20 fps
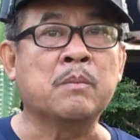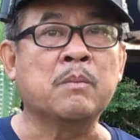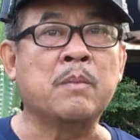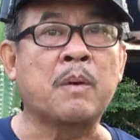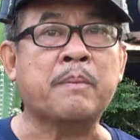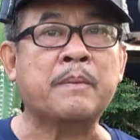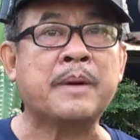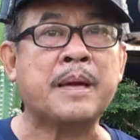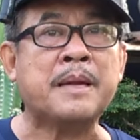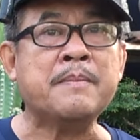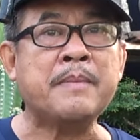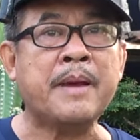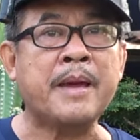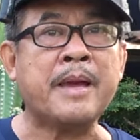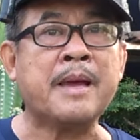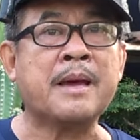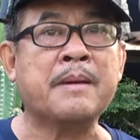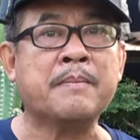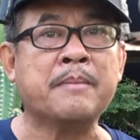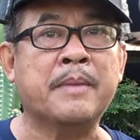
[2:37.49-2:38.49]
một cây
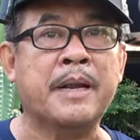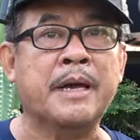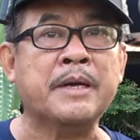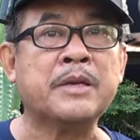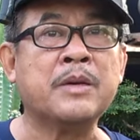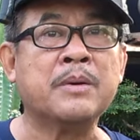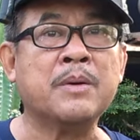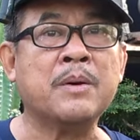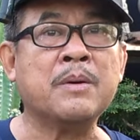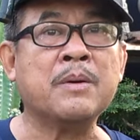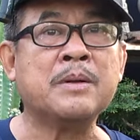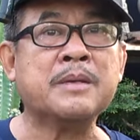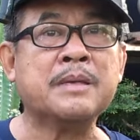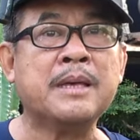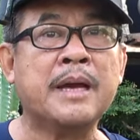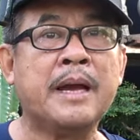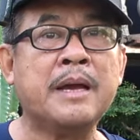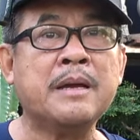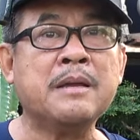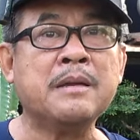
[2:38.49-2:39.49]
me mà để cho nó có
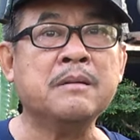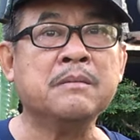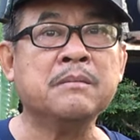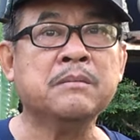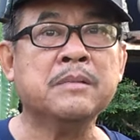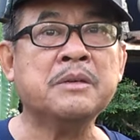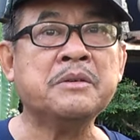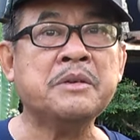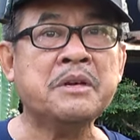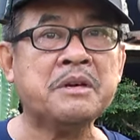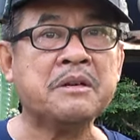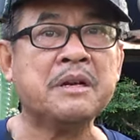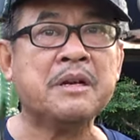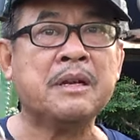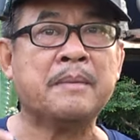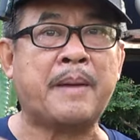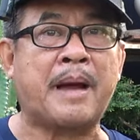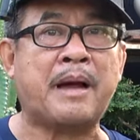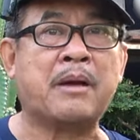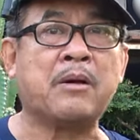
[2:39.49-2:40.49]
trái, thứ nhất
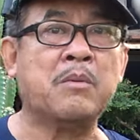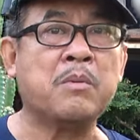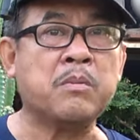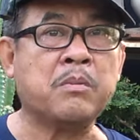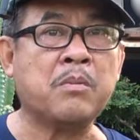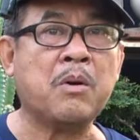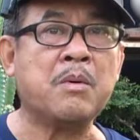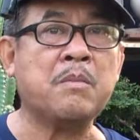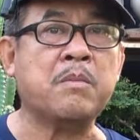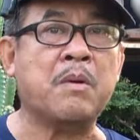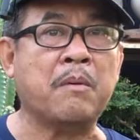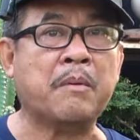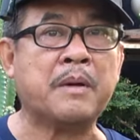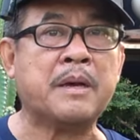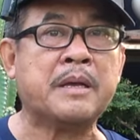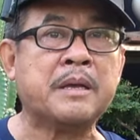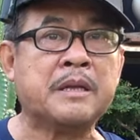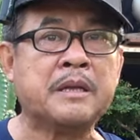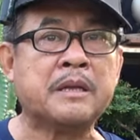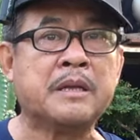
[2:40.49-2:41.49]
là bạn có có một
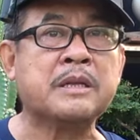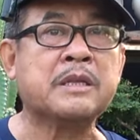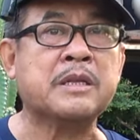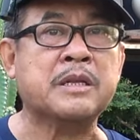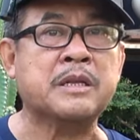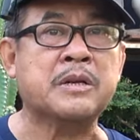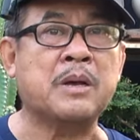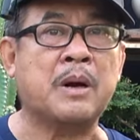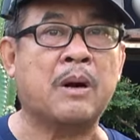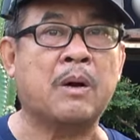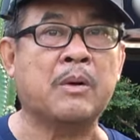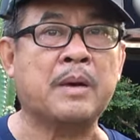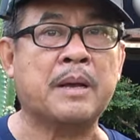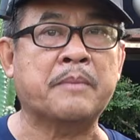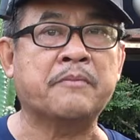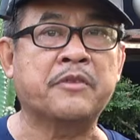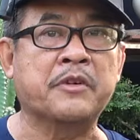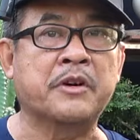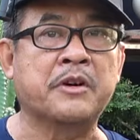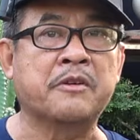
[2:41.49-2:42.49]
cái cái trình độ
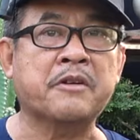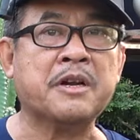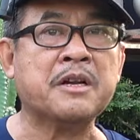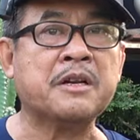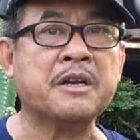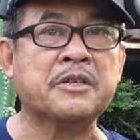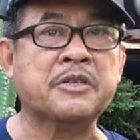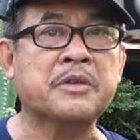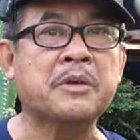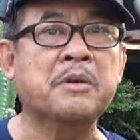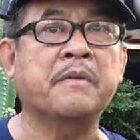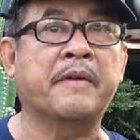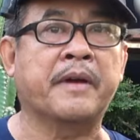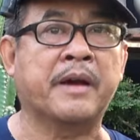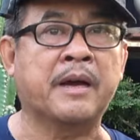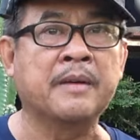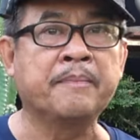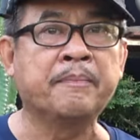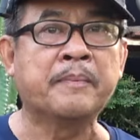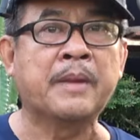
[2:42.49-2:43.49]
làm vườn rất là siêu
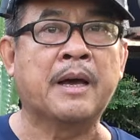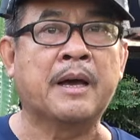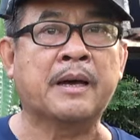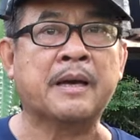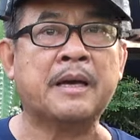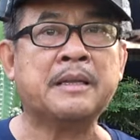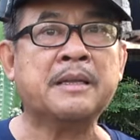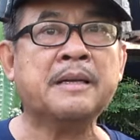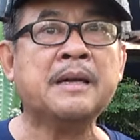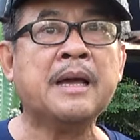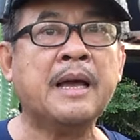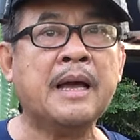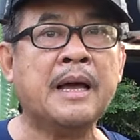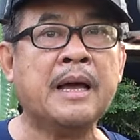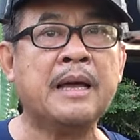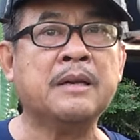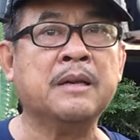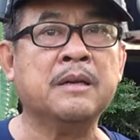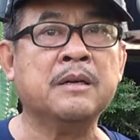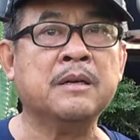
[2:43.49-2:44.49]
việt, và cái thứ
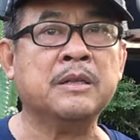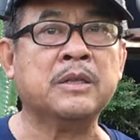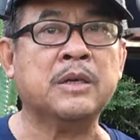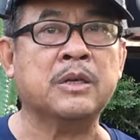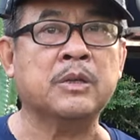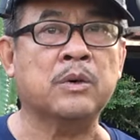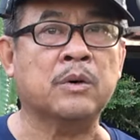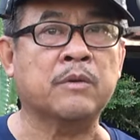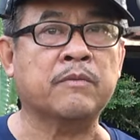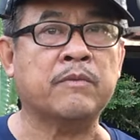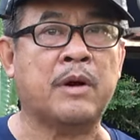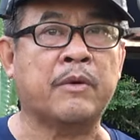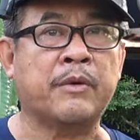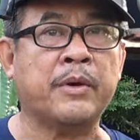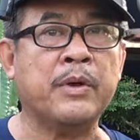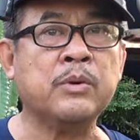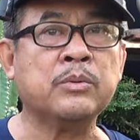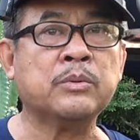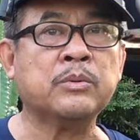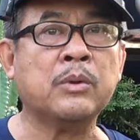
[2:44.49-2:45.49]
hai nữa nó tùy thuộc vào
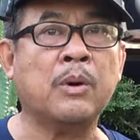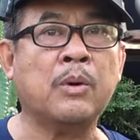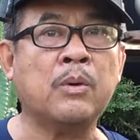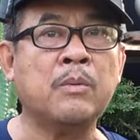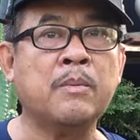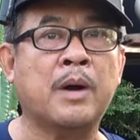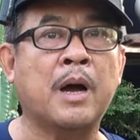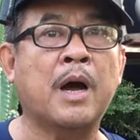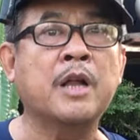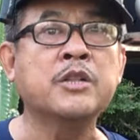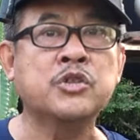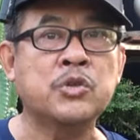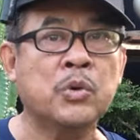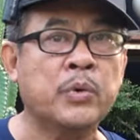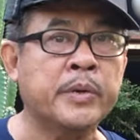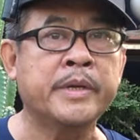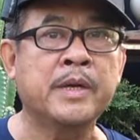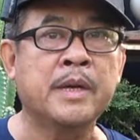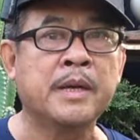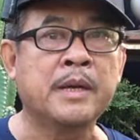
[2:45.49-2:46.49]
cái yếu tố mà hên
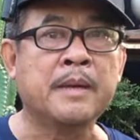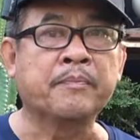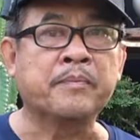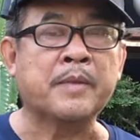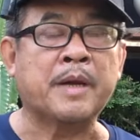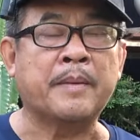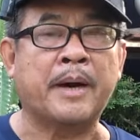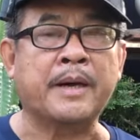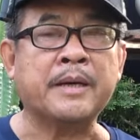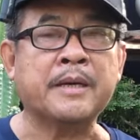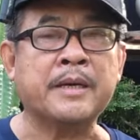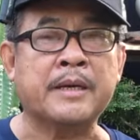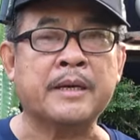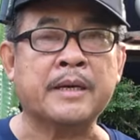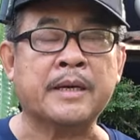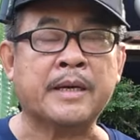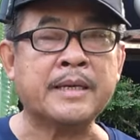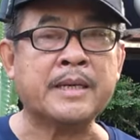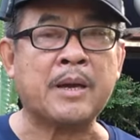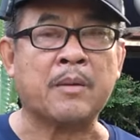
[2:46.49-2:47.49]
xui. Bởi
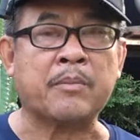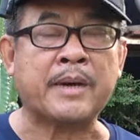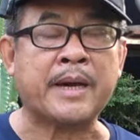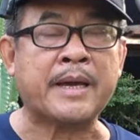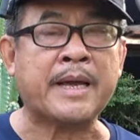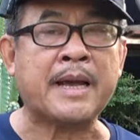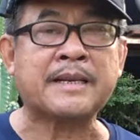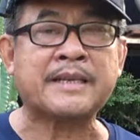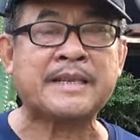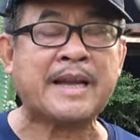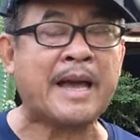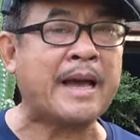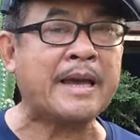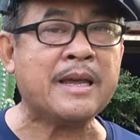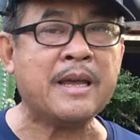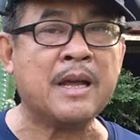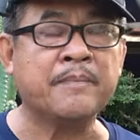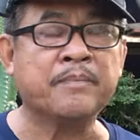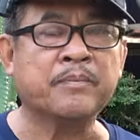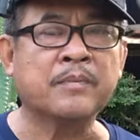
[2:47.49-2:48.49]
vì cái dòng cây ăn
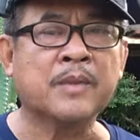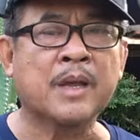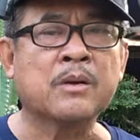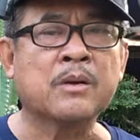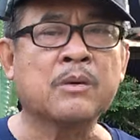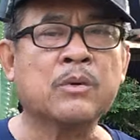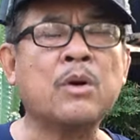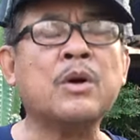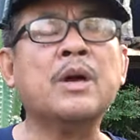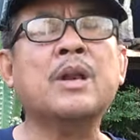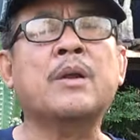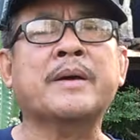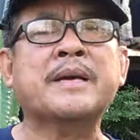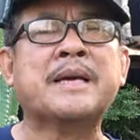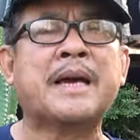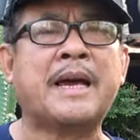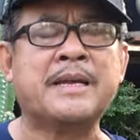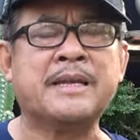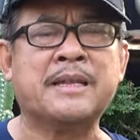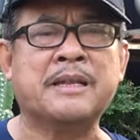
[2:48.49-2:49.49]
trái á, có cái loại
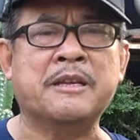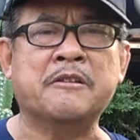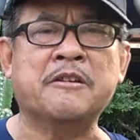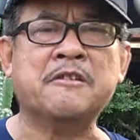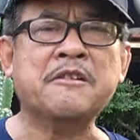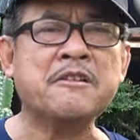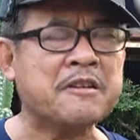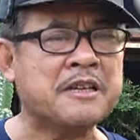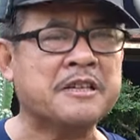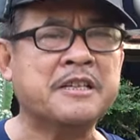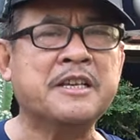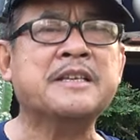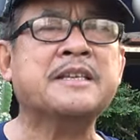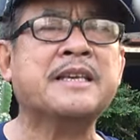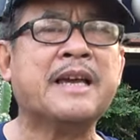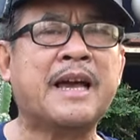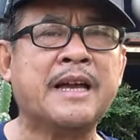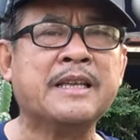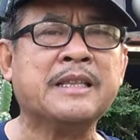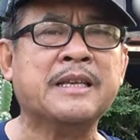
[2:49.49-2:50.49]
cây thì nó rất là siêng
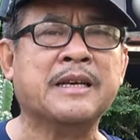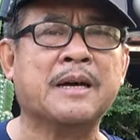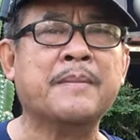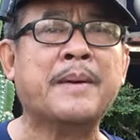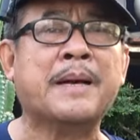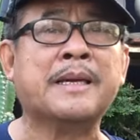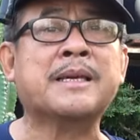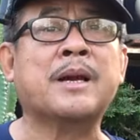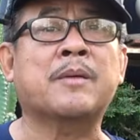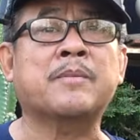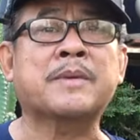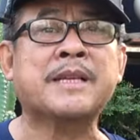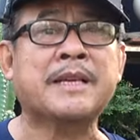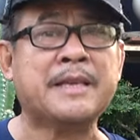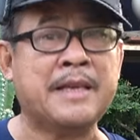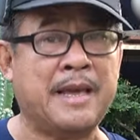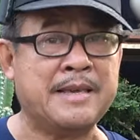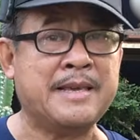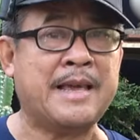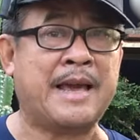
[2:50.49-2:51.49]
trái thì các bạn trồng sẽ
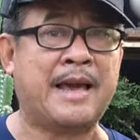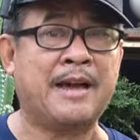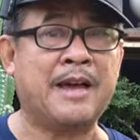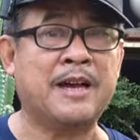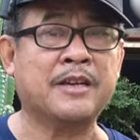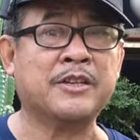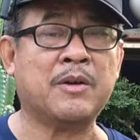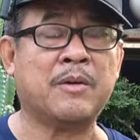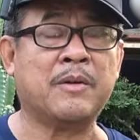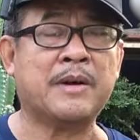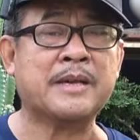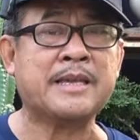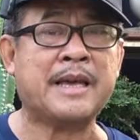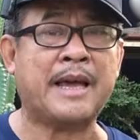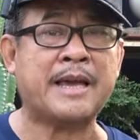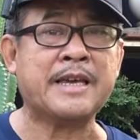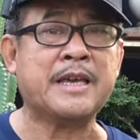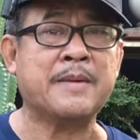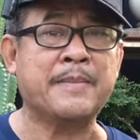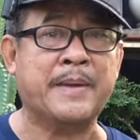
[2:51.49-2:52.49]
dễ dàng hơn trong cái
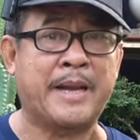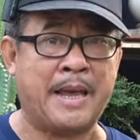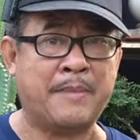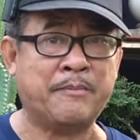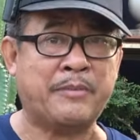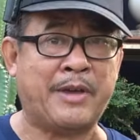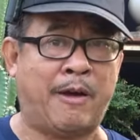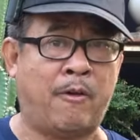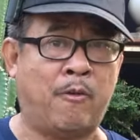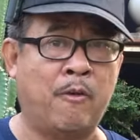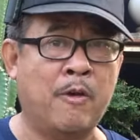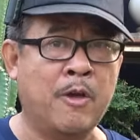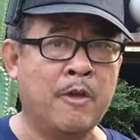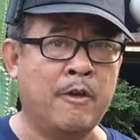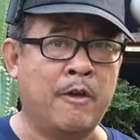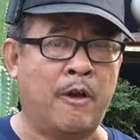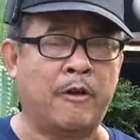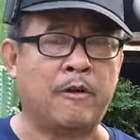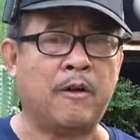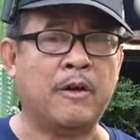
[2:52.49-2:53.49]
trái khi mình ép chậu.
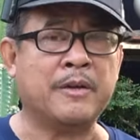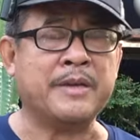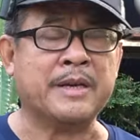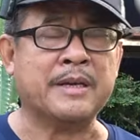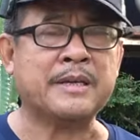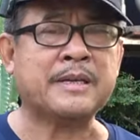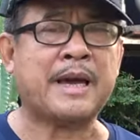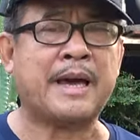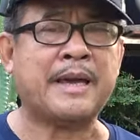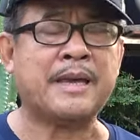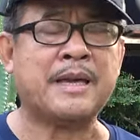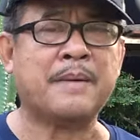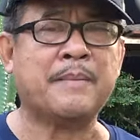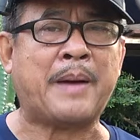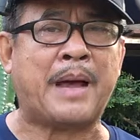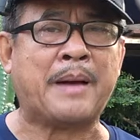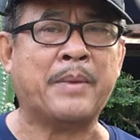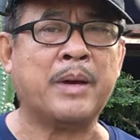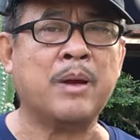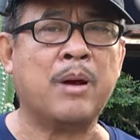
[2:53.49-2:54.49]
Rồi có những cây các
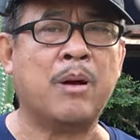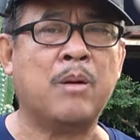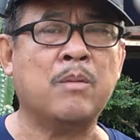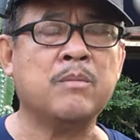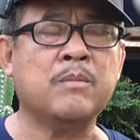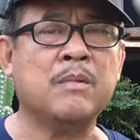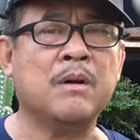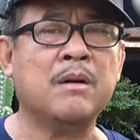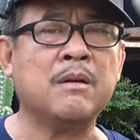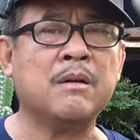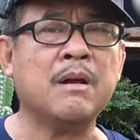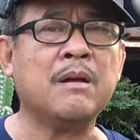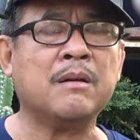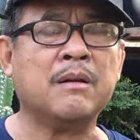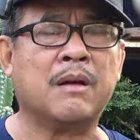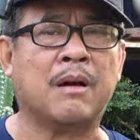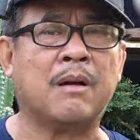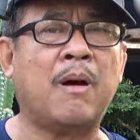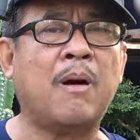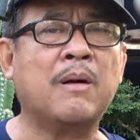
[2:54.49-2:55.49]
bạn biết không, nó
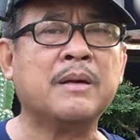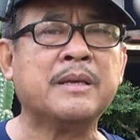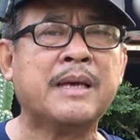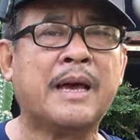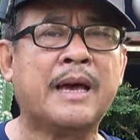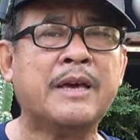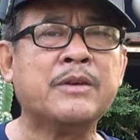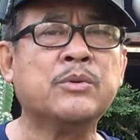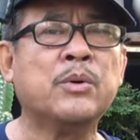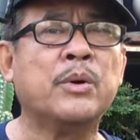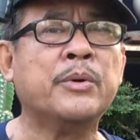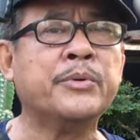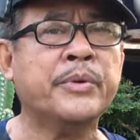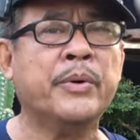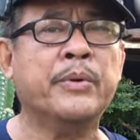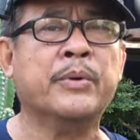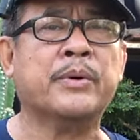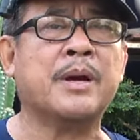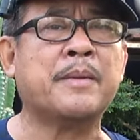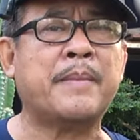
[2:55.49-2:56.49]
rất là khó trái, cho
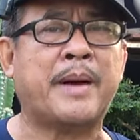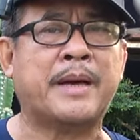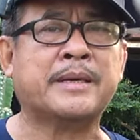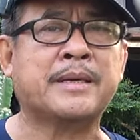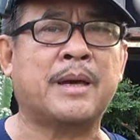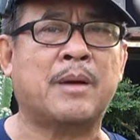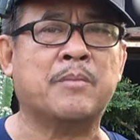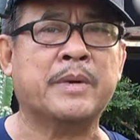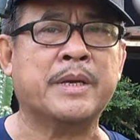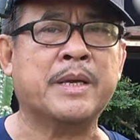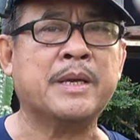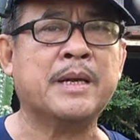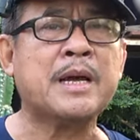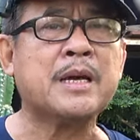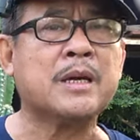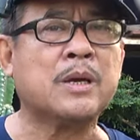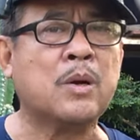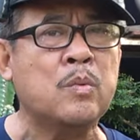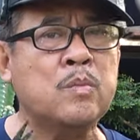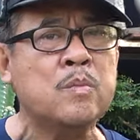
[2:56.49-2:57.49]
dù các bạn trồng ở dưới
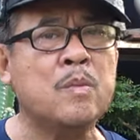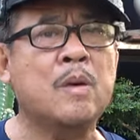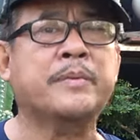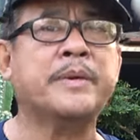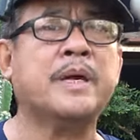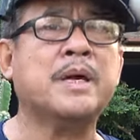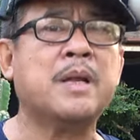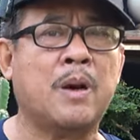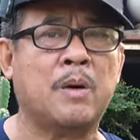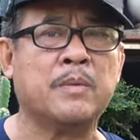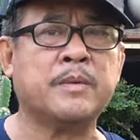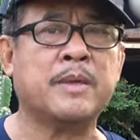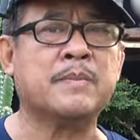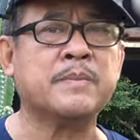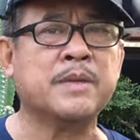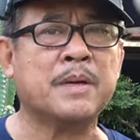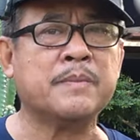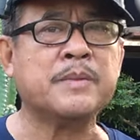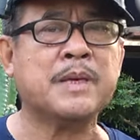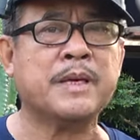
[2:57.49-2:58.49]
đất cùng một chế độ
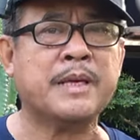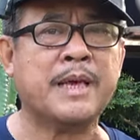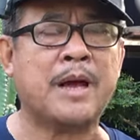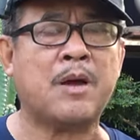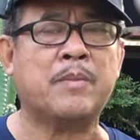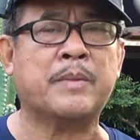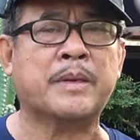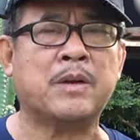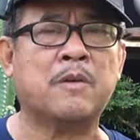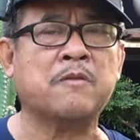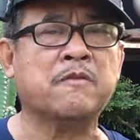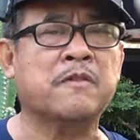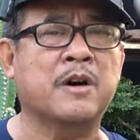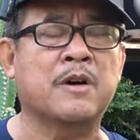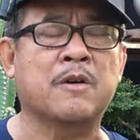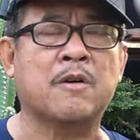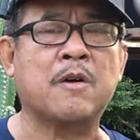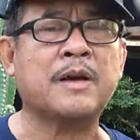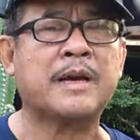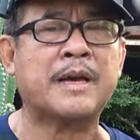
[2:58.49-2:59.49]
chăm sóc như nhau mà trong
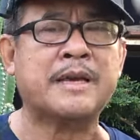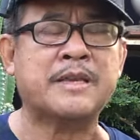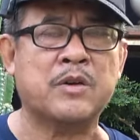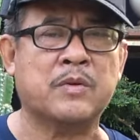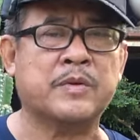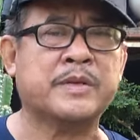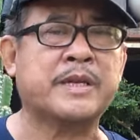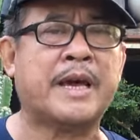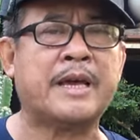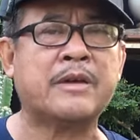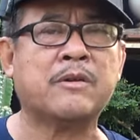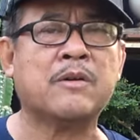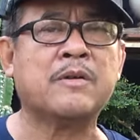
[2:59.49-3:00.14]
vườn có cây nhiều trái,